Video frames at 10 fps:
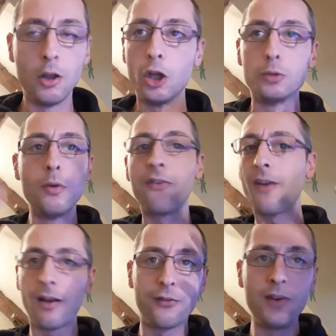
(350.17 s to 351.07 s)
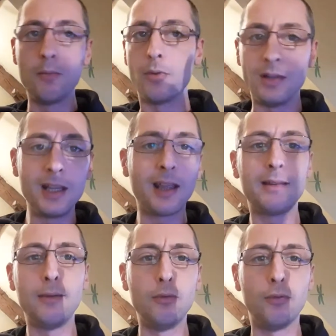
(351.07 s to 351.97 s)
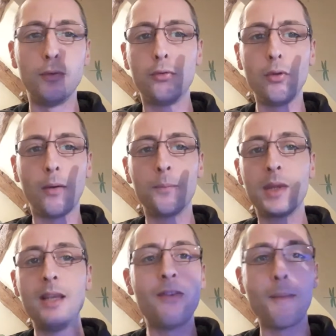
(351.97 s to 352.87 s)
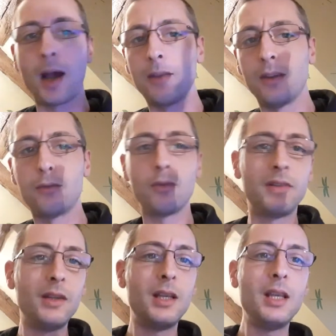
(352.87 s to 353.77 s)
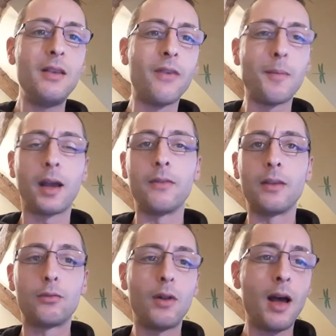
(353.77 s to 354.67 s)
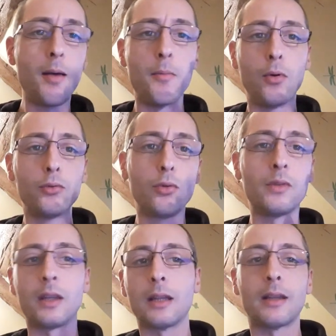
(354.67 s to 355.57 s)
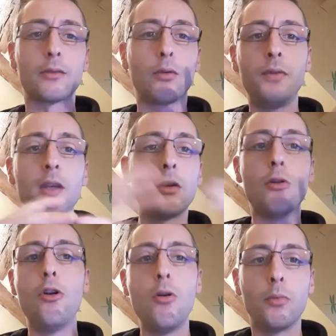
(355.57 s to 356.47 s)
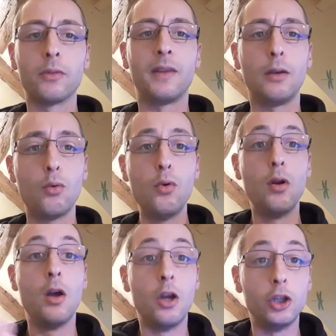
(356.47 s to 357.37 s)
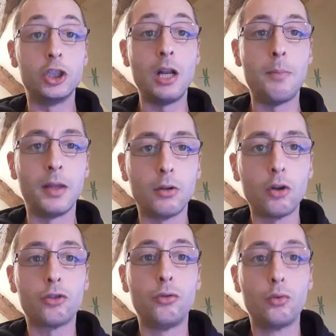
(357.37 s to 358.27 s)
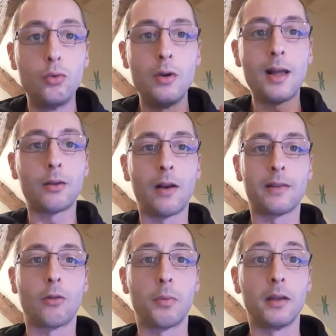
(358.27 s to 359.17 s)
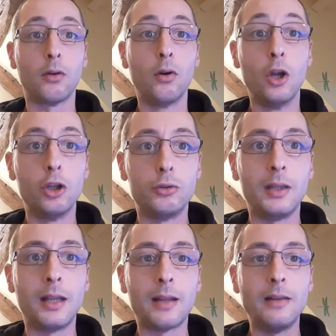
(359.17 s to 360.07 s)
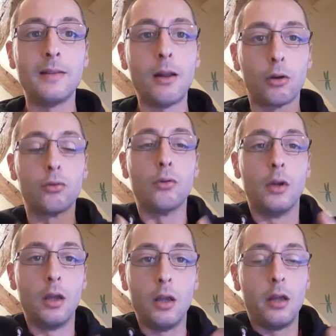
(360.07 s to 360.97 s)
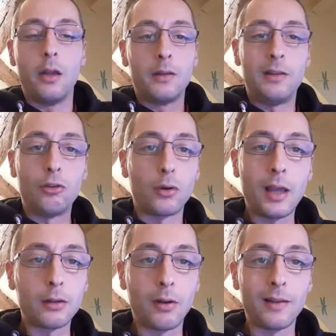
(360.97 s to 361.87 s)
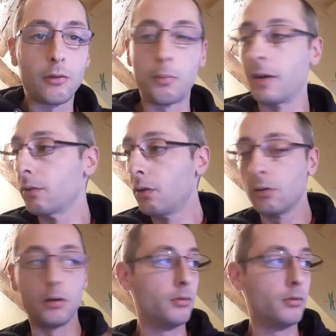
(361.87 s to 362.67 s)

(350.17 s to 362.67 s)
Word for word: je me fais un film négatif du futur, il va m'arriver ceci, il va m'arriver cela, mon Dieu, c'est catastrophique, le monde s'écroule, j'ai les pétoches, du coup là, dans l'instant présent, je suis tétanisé alors que si je regarde dans l'instant présent, euh,